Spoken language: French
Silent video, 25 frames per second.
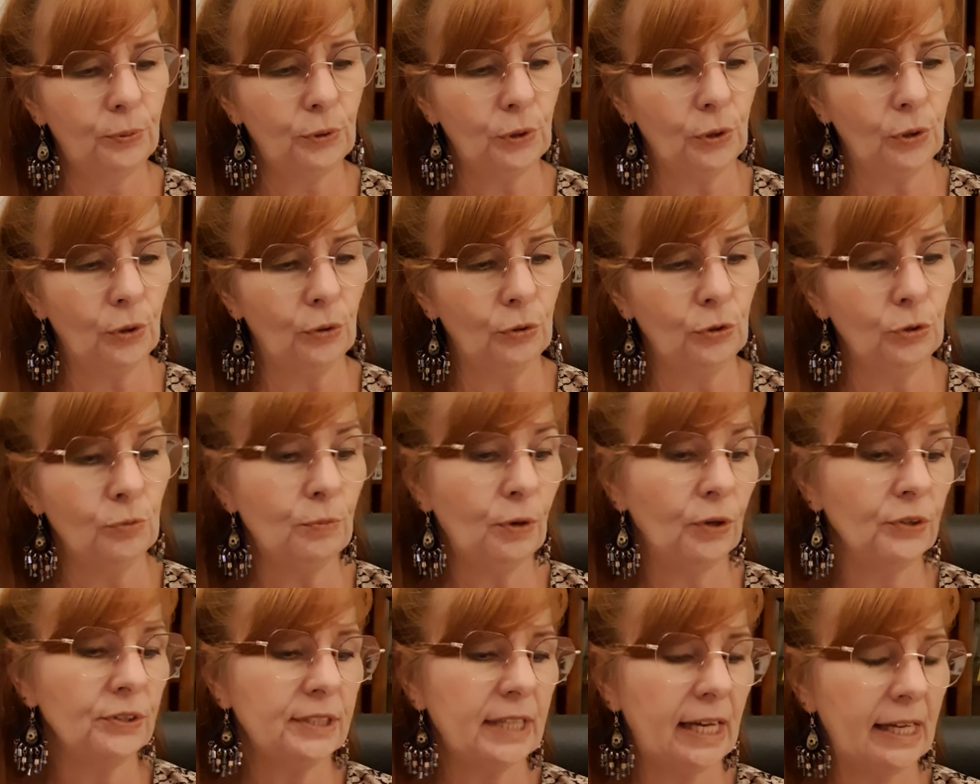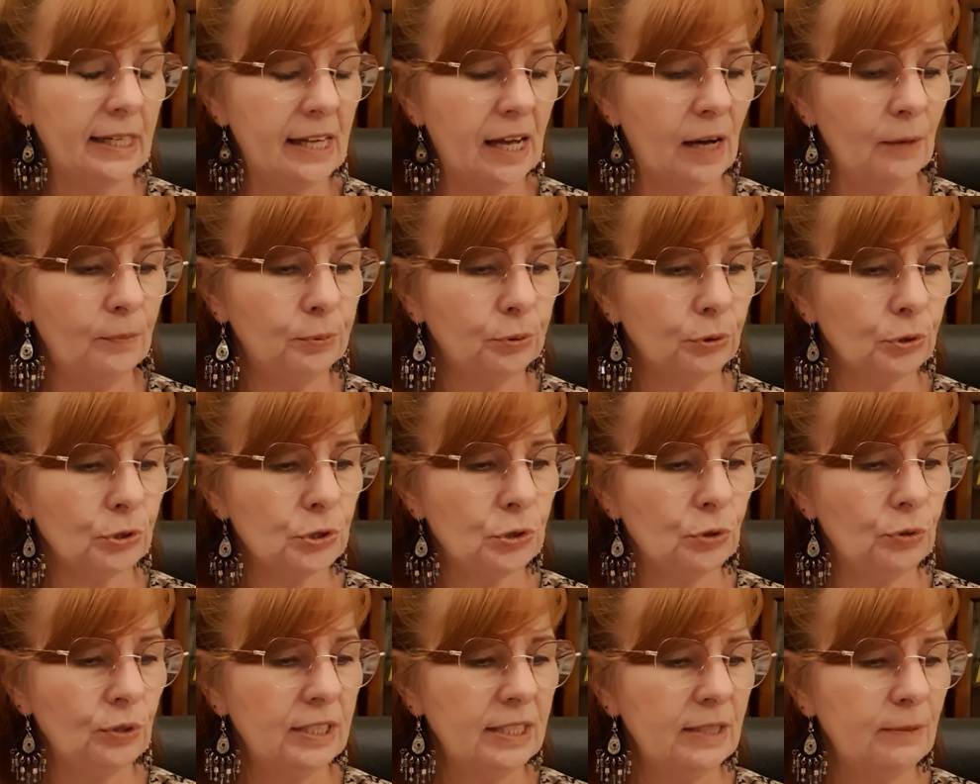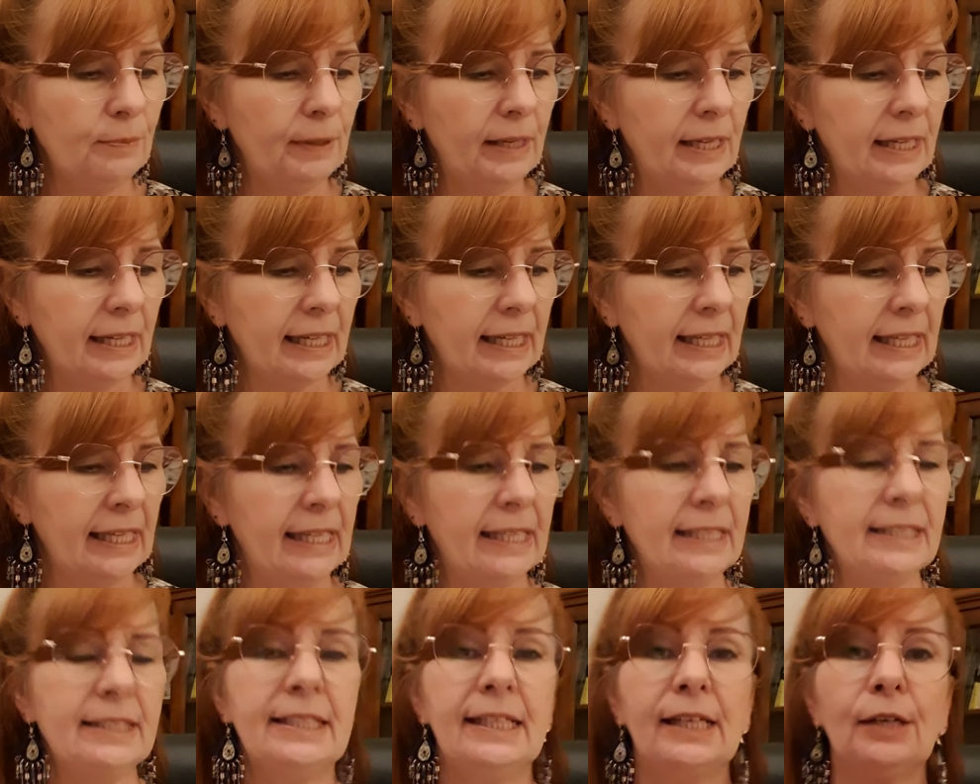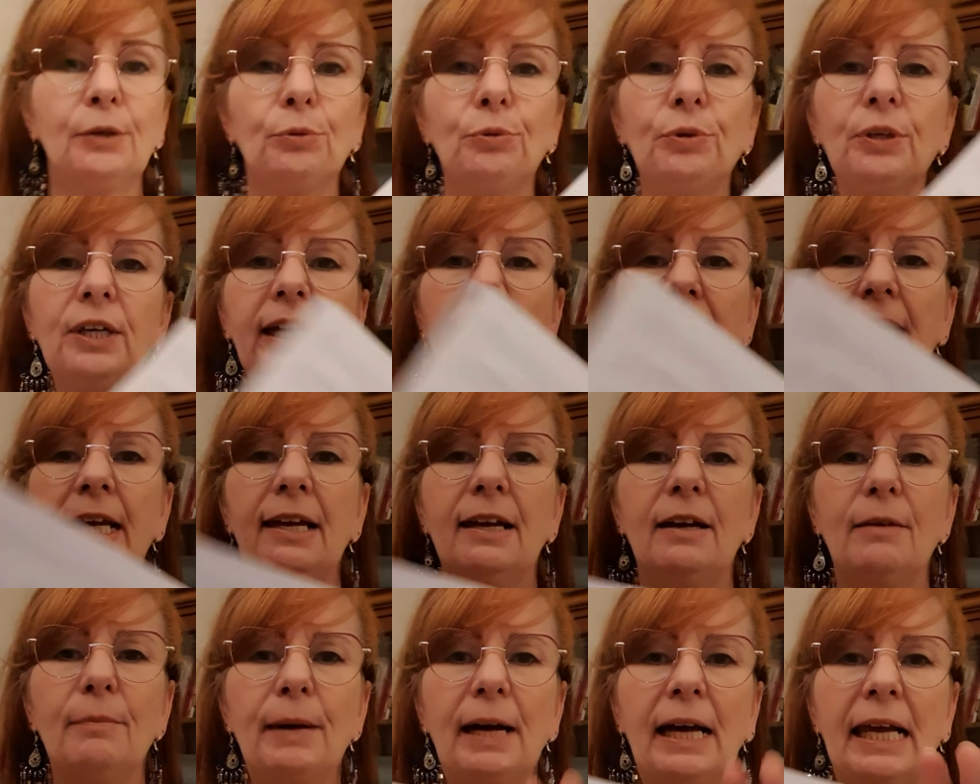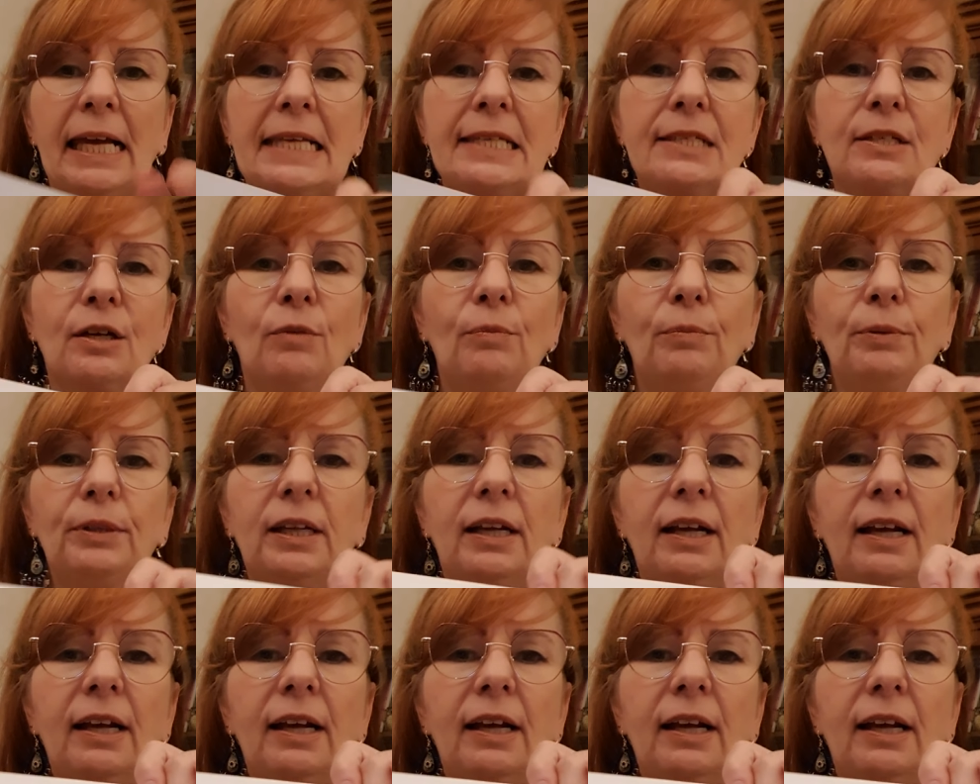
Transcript: le mandala pour se libérer des regrets, par exemple.